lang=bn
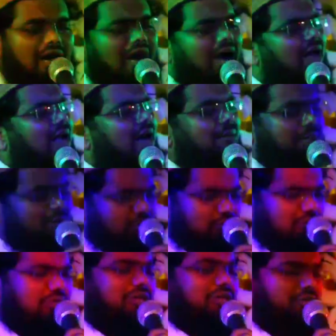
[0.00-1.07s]
আর আমরা
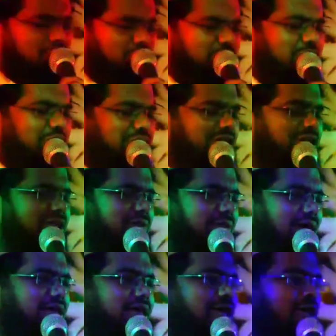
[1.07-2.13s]
যদি একটু বলি যে
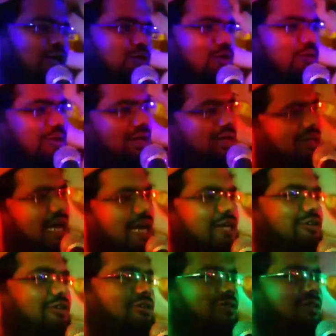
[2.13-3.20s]
ভাই তোমরা যাই
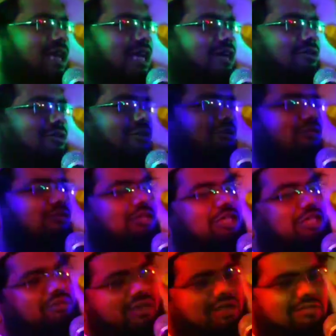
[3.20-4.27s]
করো তাই করো তো
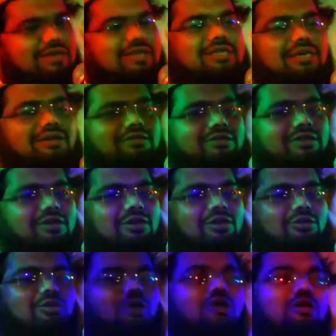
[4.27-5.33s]
ইমান বাঁচাও
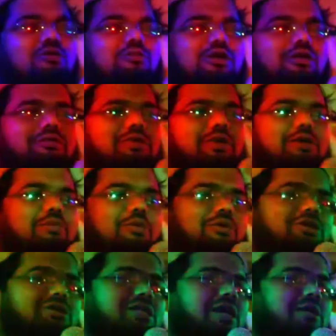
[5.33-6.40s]
তখন বলবে
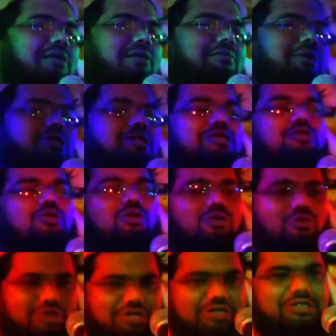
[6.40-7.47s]
মৌলি সাহেবরা বেশি
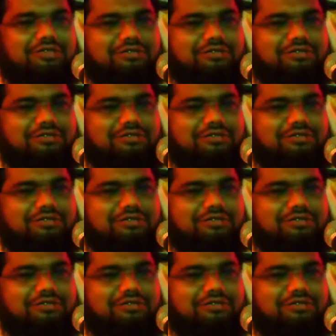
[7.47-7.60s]
চুলকনি